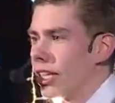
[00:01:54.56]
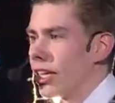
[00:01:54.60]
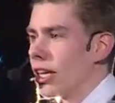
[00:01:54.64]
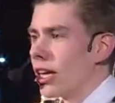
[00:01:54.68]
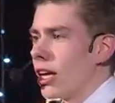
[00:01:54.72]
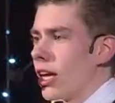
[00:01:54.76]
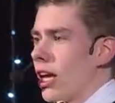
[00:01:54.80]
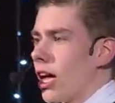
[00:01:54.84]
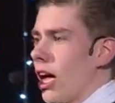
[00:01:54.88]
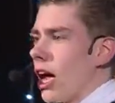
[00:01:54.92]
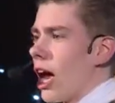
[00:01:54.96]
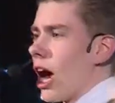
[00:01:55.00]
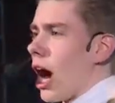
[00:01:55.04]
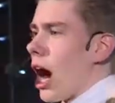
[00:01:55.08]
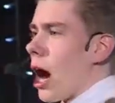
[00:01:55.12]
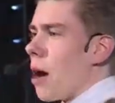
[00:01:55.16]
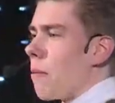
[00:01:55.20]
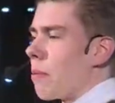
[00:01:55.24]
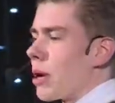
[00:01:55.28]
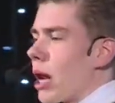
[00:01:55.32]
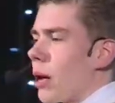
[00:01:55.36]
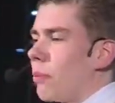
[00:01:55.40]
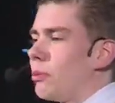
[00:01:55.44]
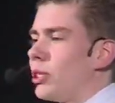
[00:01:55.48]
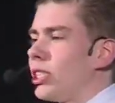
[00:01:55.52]

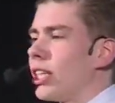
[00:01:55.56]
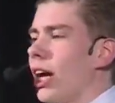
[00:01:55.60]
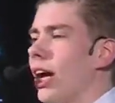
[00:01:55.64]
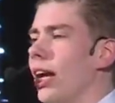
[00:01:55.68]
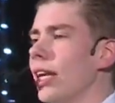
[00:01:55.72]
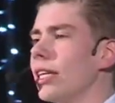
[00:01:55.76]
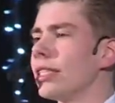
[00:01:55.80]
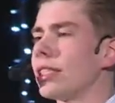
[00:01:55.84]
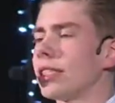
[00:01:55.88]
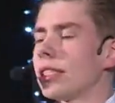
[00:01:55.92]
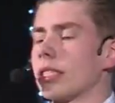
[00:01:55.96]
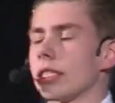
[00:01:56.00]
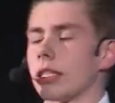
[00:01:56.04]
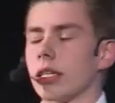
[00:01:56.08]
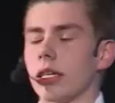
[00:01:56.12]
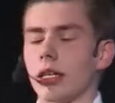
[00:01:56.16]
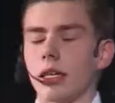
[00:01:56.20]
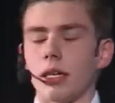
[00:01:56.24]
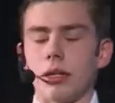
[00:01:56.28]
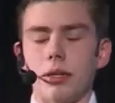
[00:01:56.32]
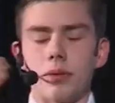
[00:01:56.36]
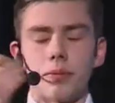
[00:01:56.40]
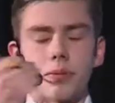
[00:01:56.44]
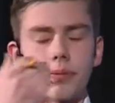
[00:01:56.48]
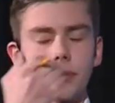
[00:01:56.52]
знаменитого российского
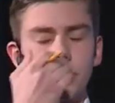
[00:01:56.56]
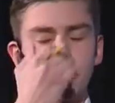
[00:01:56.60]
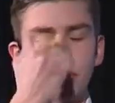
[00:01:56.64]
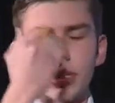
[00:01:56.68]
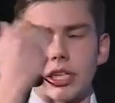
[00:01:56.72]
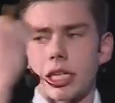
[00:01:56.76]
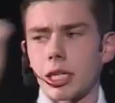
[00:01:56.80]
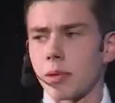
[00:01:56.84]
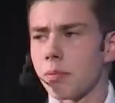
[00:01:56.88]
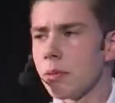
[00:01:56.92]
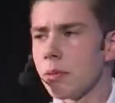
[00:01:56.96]
режиссера Эльдара